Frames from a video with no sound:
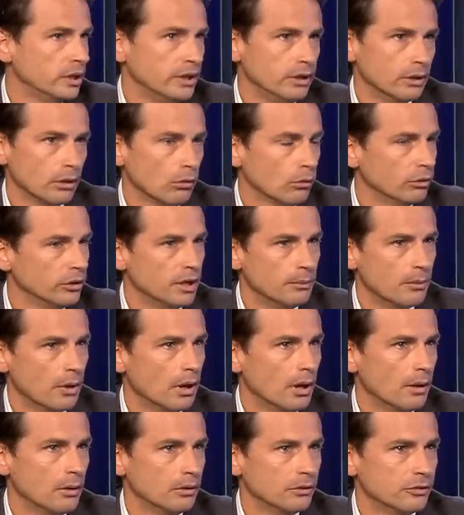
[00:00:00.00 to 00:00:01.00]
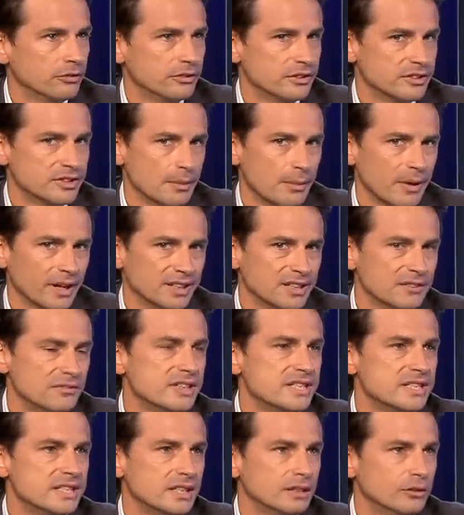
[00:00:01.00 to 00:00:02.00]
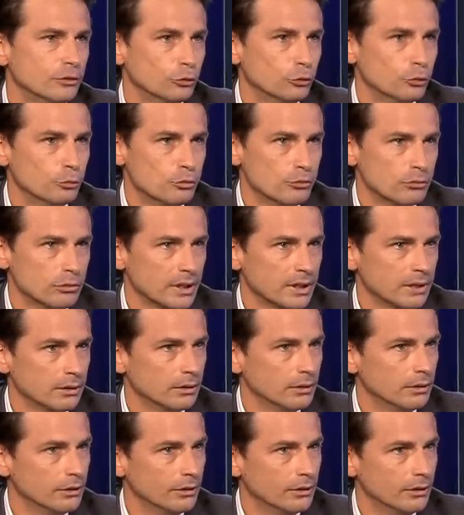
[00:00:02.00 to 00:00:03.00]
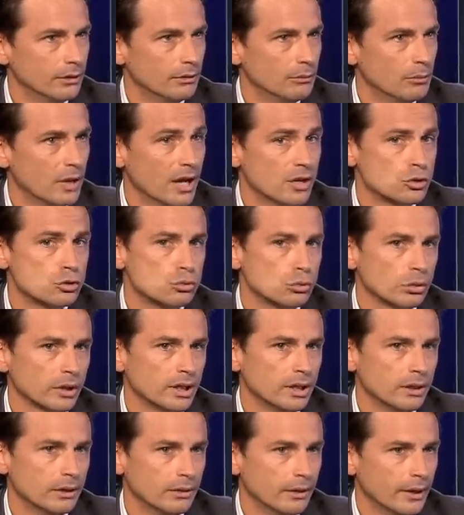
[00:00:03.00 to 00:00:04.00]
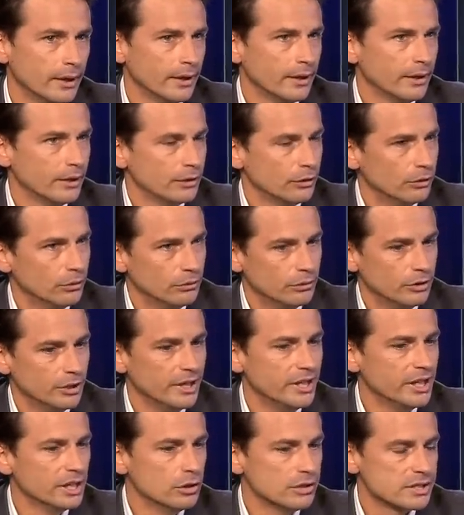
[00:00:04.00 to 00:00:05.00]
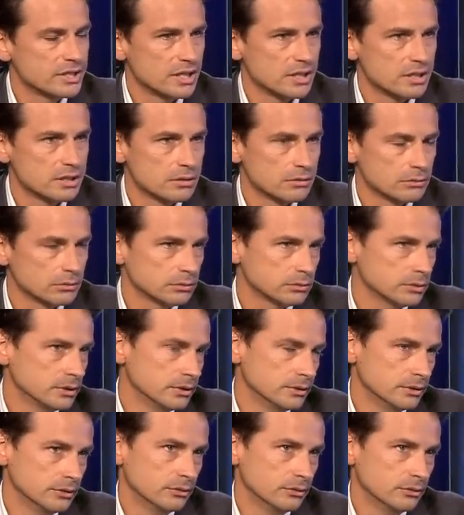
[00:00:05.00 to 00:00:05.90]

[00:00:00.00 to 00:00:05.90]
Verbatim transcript: clients, on est, euh, ça paraît difficile de, pouvoir bah, assurer les négociations